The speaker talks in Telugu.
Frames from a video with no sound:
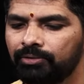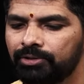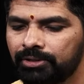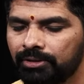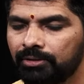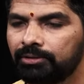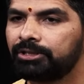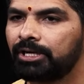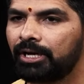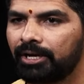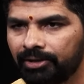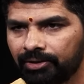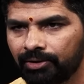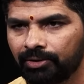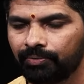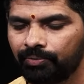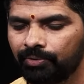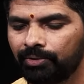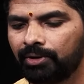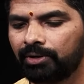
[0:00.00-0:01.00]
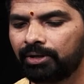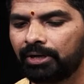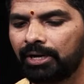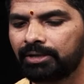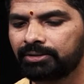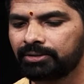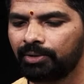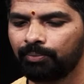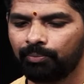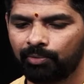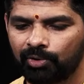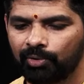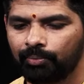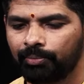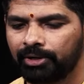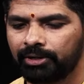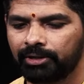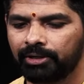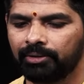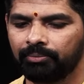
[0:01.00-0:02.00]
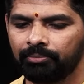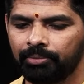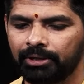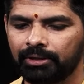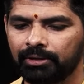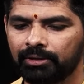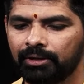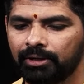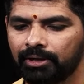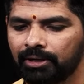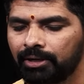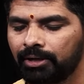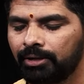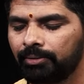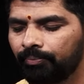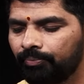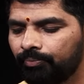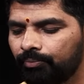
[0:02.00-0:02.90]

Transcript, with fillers: విషయంలో చాలా కేర్ఫుల్గా ఉంది లాస్ ఆఫ్ ప్రాపర్టీ పర్టికులర్గా